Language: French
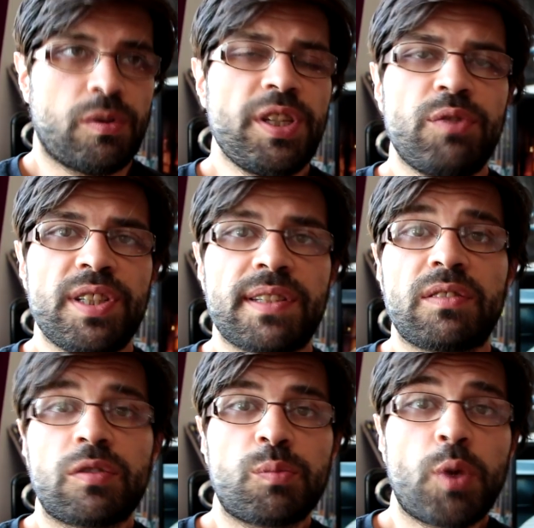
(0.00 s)
Au niveau des
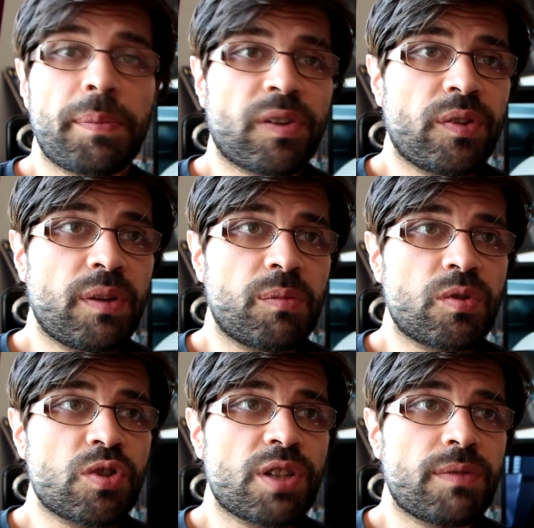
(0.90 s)
attentes, moi,
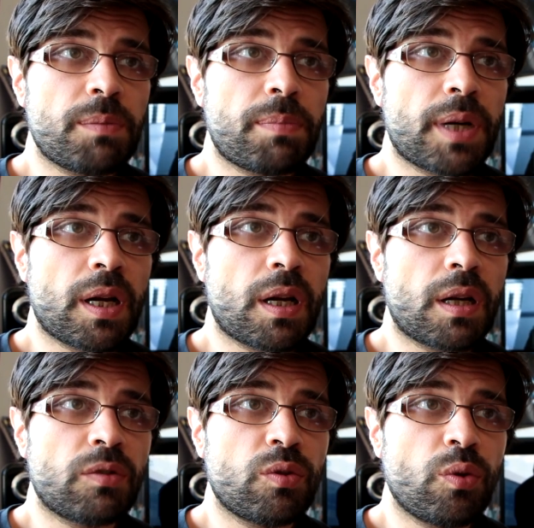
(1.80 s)
personnellement, j'avais
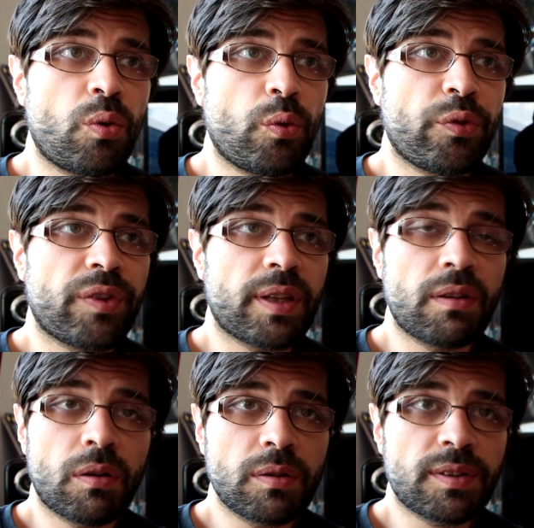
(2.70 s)
pas de grosses
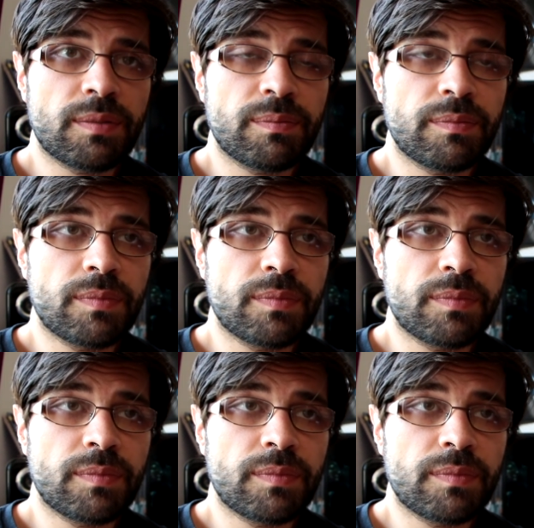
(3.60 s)
attentes.